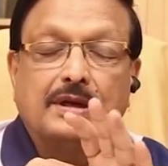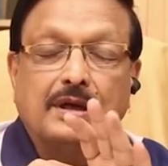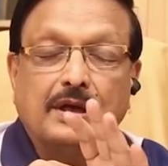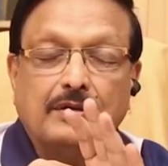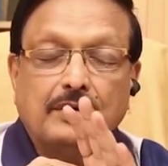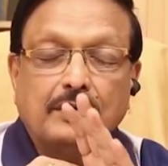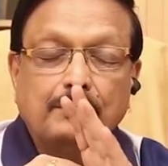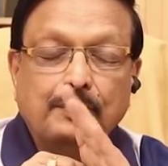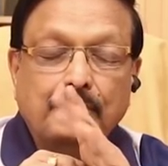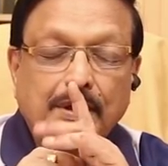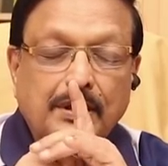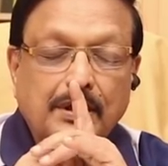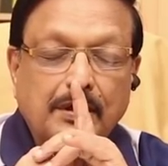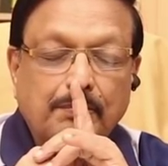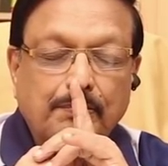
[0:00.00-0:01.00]
కేవలం
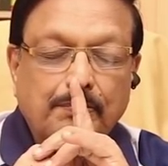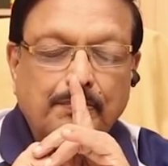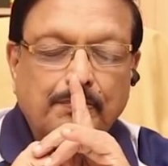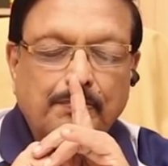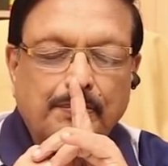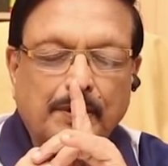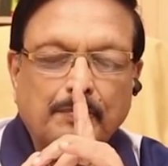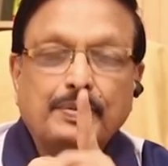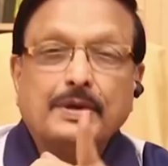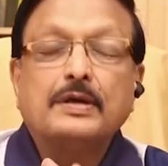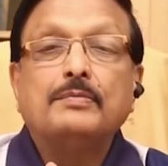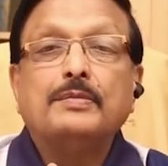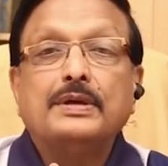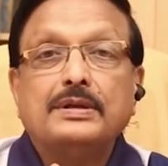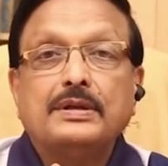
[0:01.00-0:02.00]
పిల్లల
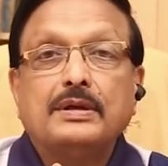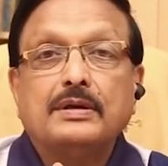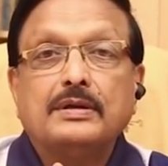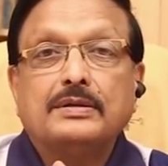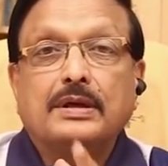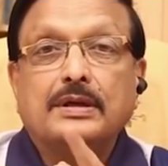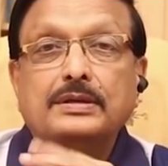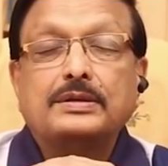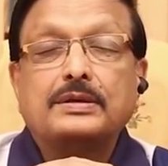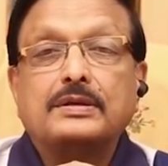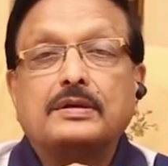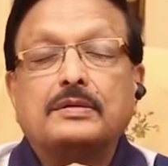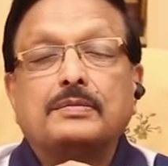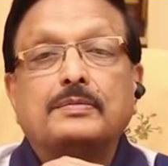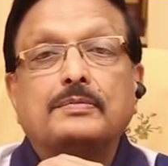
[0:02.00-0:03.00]
పెంపకం మీద
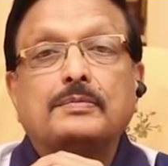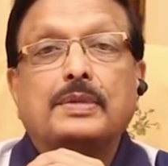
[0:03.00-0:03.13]
తల్లిదండ్రుల